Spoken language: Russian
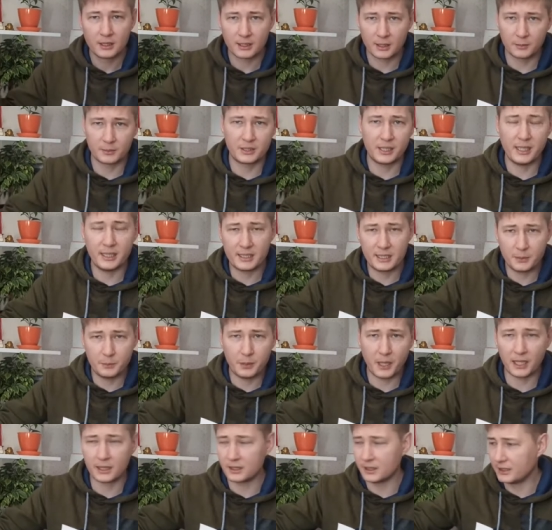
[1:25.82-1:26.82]
там третий,
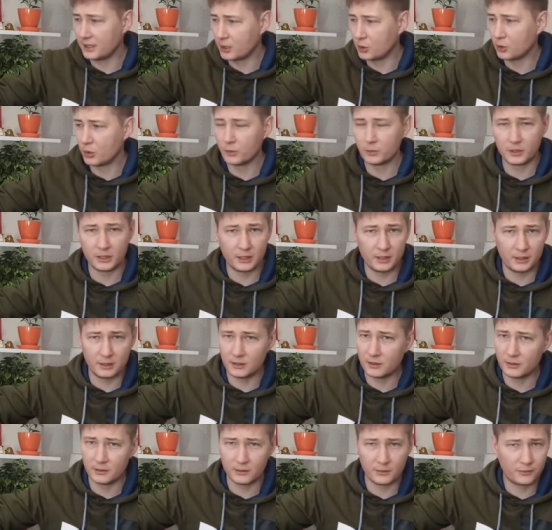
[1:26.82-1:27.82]
пятый
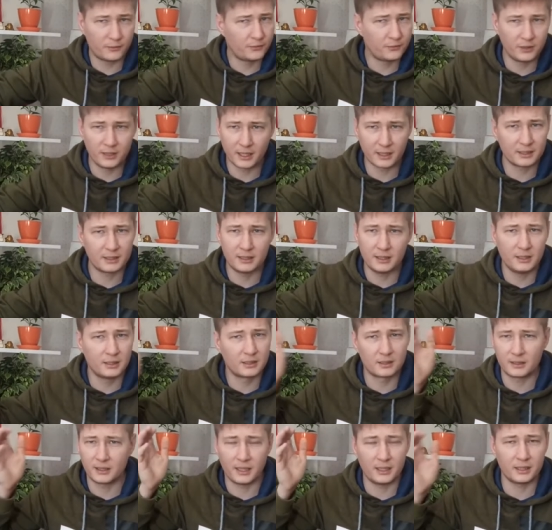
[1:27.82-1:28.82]
наемный
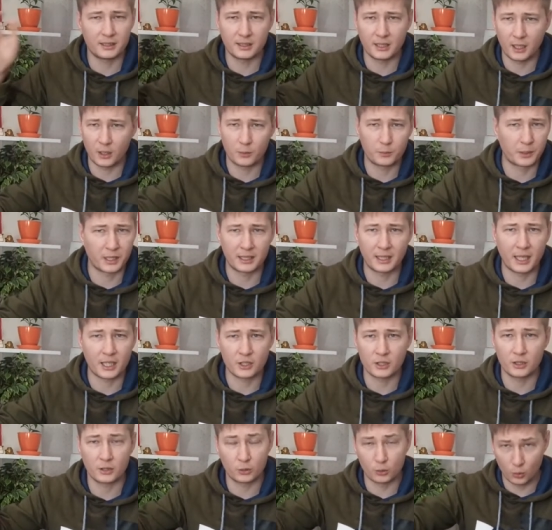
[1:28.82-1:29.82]
финансист, я не знаю,
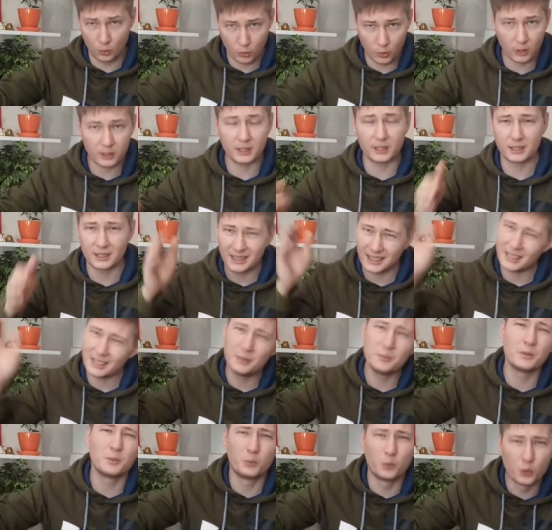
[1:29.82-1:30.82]
продажник, кто угодно, ты
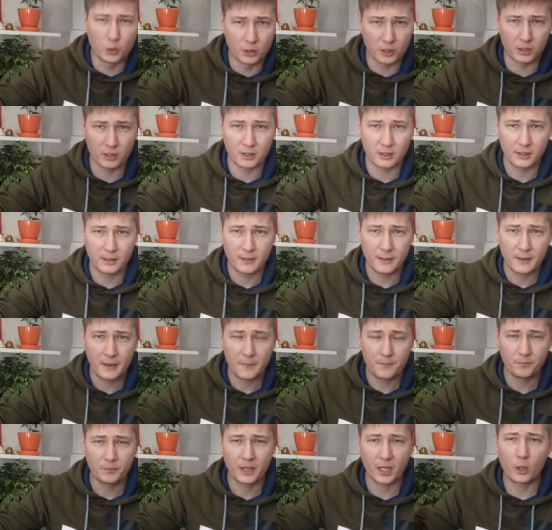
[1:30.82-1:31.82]
таким и будешь.
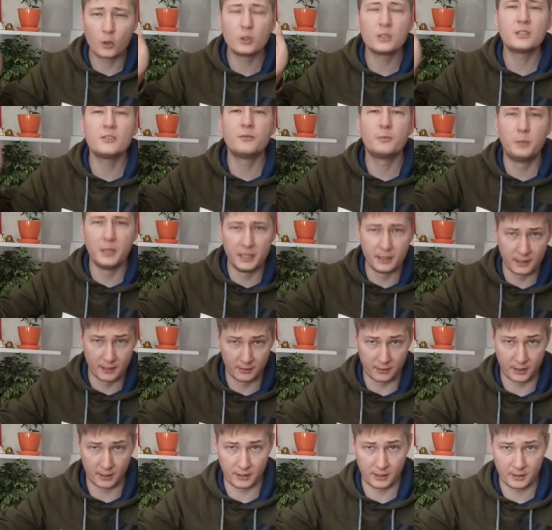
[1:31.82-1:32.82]
хоть ты в блин
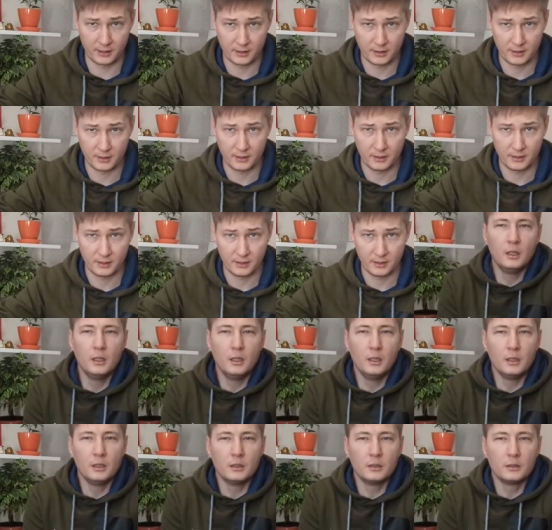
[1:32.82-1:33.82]
завернись.
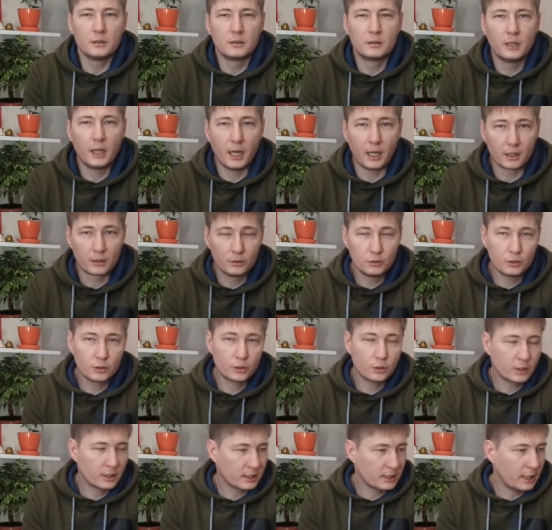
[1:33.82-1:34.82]
Так, ну и
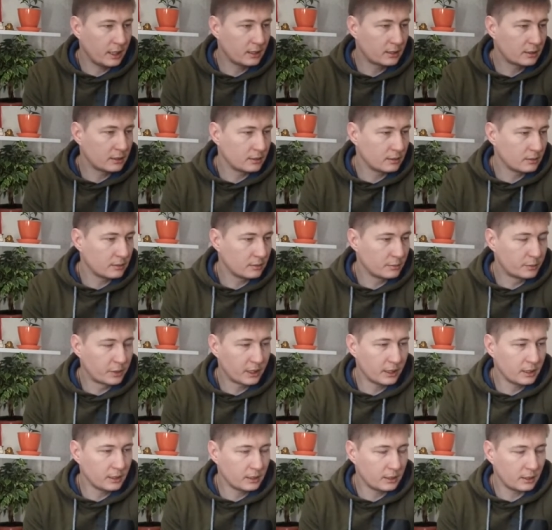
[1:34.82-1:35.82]
что касается
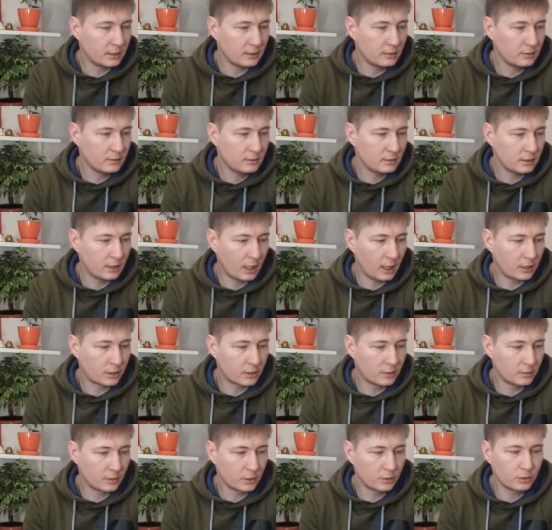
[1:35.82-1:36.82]
бренда,
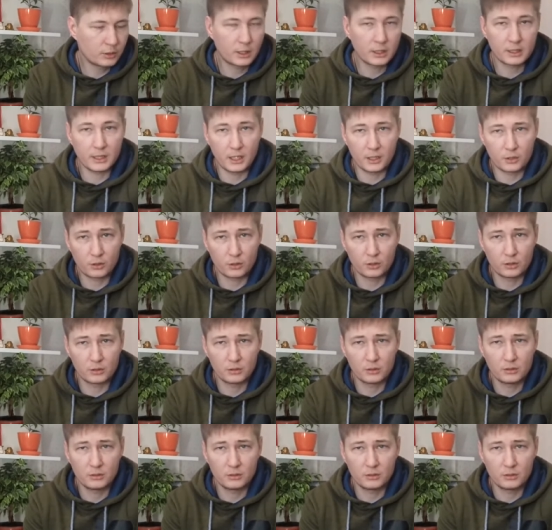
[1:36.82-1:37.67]
дальше могу сказать, что э,